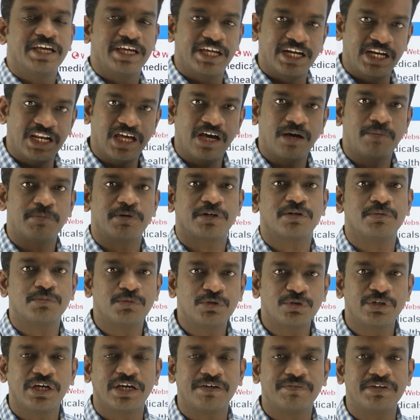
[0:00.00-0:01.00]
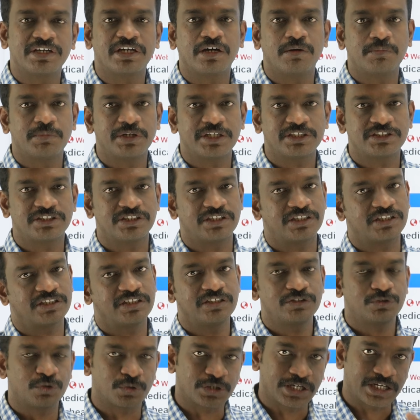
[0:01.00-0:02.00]
எல்லா பக்கமும் ஹெவி காம்படிஷன்
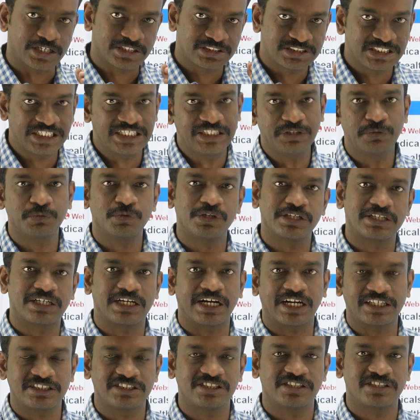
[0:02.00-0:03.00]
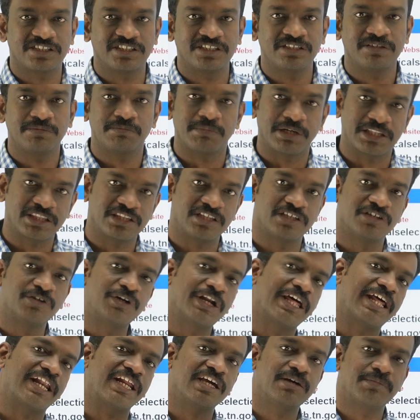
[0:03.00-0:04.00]
இருக்குது ஸோ சீட் உங்களுக்கு கிடச்சிருக்கு மற்ற
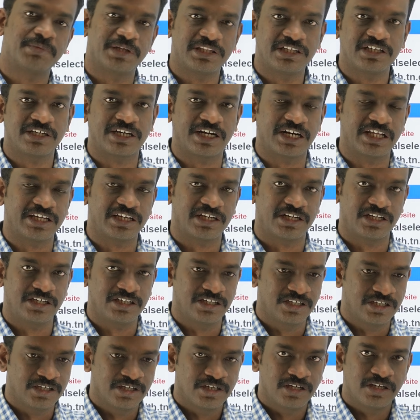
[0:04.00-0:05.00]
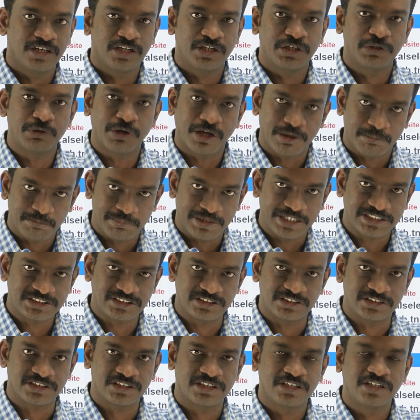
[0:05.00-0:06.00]
இன்னும் நிறைய பேருக்கு கிடைக்கல யூ ஆர்
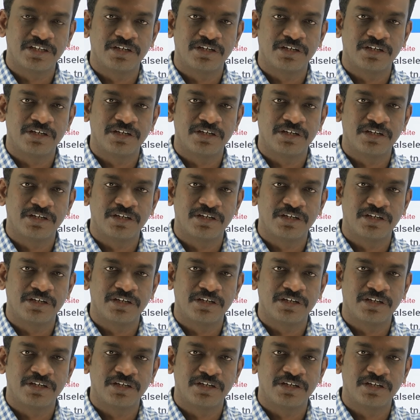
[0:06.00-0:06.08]
பிளஸ்டு